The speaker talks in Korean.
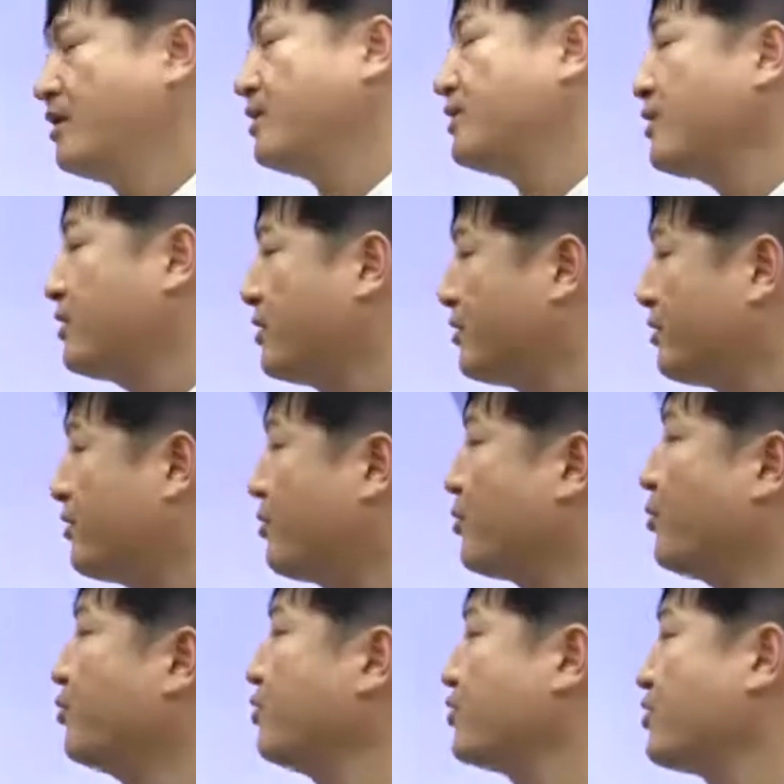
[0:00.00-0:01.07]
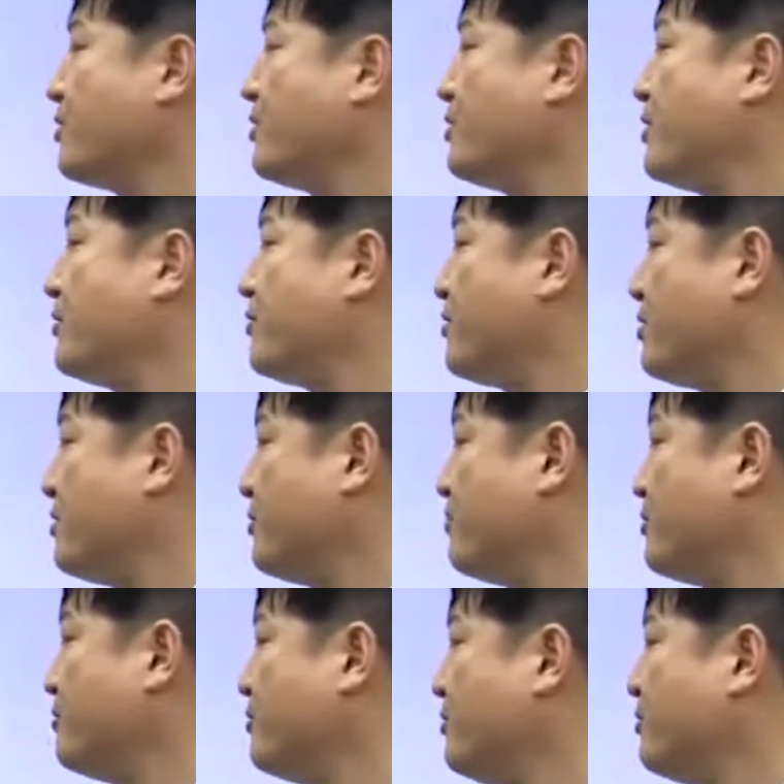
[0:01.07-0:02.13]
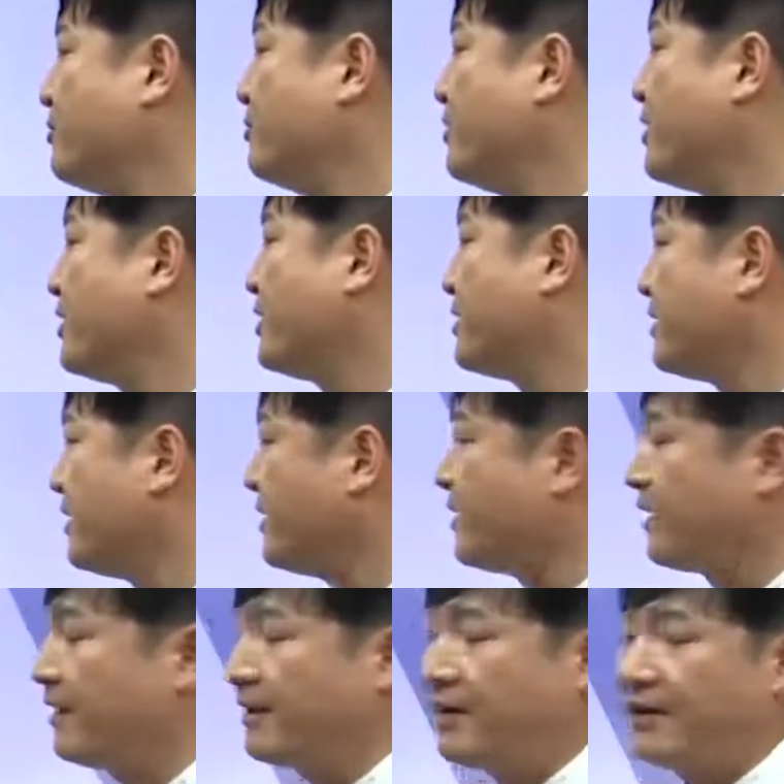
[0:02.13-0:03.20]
상대적으로 고득점이 될 수 있는 부분도 분명히 있는데